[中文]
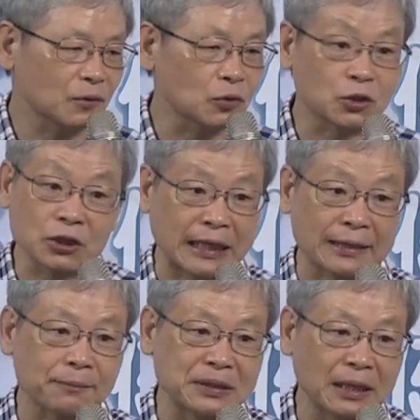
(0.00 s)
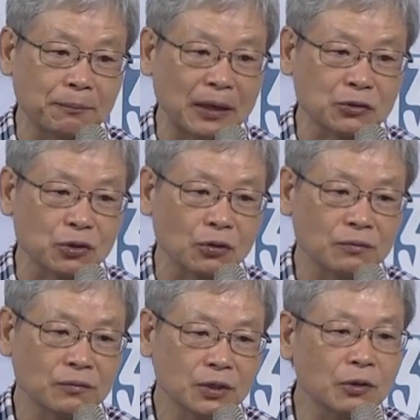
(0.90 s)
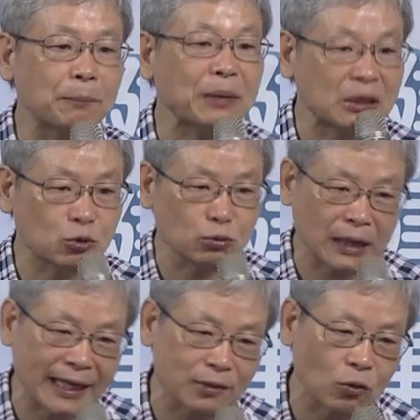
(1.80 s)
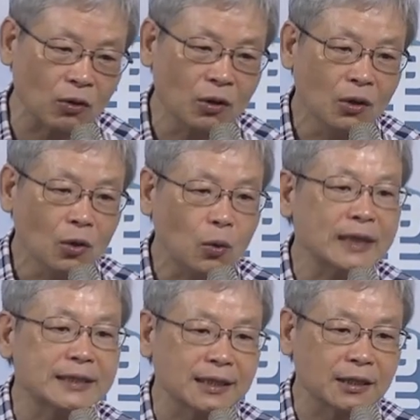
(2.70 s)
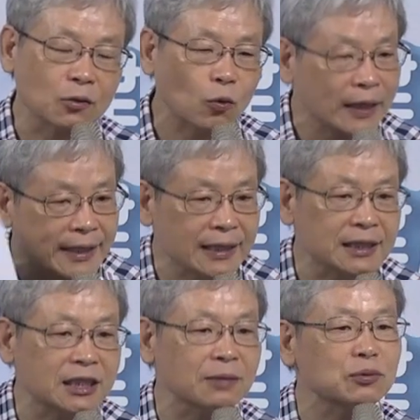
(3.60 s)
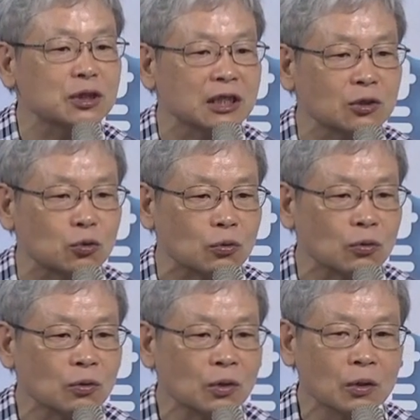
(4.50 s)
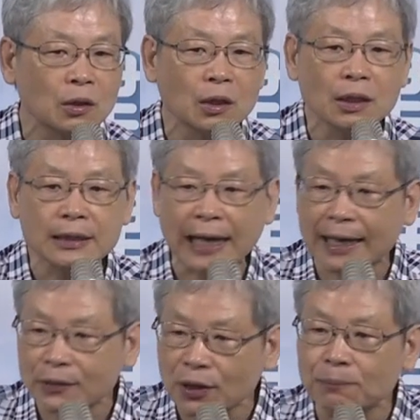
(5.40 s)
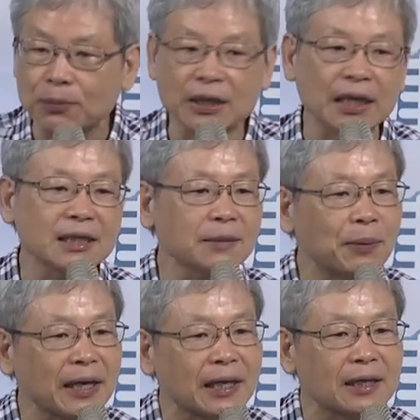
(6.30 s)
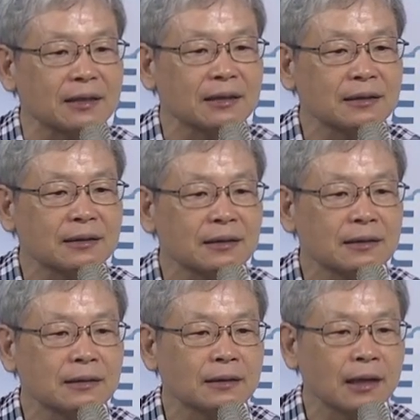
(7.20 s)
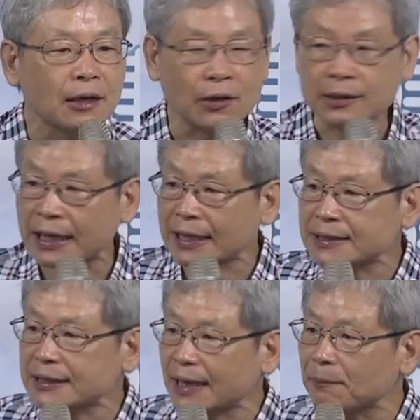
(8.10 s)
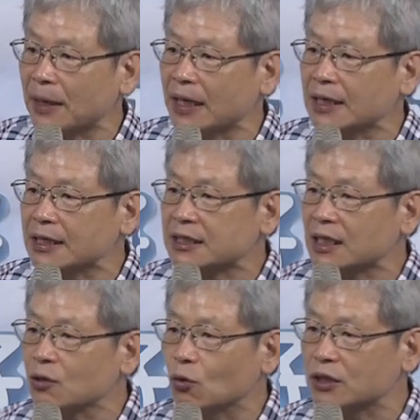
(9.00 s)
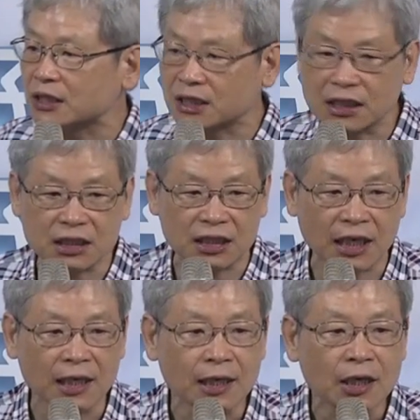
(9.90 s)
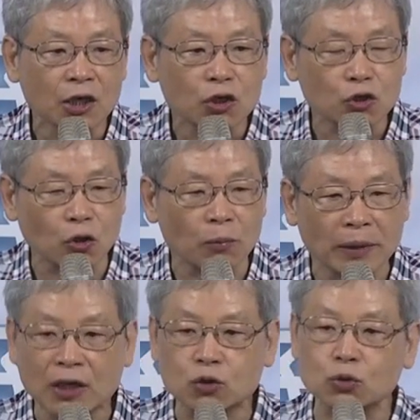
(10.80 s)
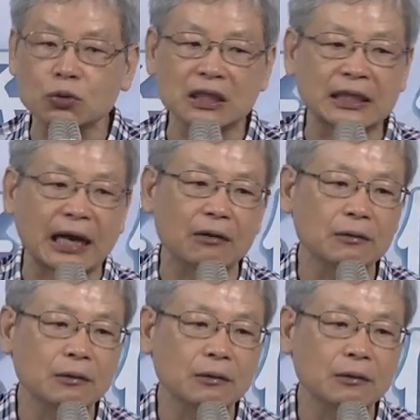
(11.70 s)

我就讲的比较保守，因为变数太多，患者观念清不清楚，他愿不愿意配合，啊，他在每一个生活的细节有没有注意到，